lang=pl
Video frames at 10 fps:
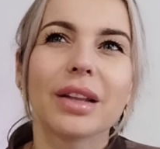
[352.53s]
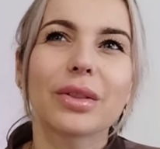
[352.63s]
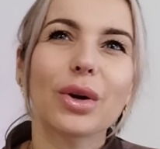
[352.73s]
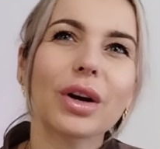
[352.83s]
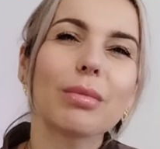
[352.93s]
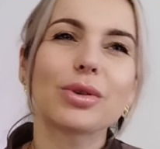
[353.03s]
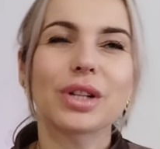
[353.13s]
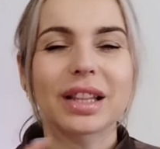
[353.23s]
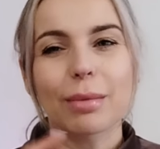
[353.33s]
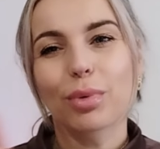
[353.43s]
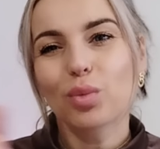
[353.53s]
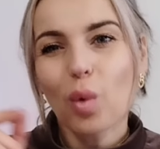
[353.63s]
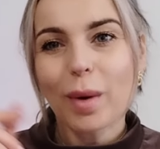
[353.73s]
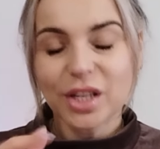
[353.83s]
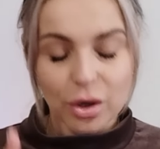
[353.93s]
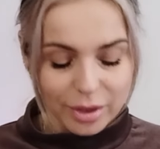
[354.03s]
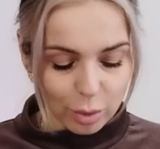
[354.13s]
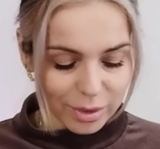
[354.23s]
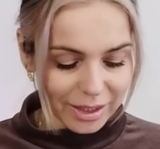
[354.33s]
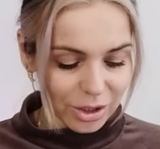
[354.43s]
trochę można tam podłubać, ona
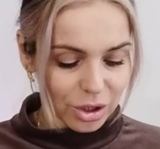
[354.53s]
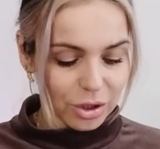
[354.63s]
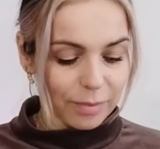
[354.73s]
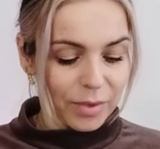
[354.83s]
lubi takie rzeczy.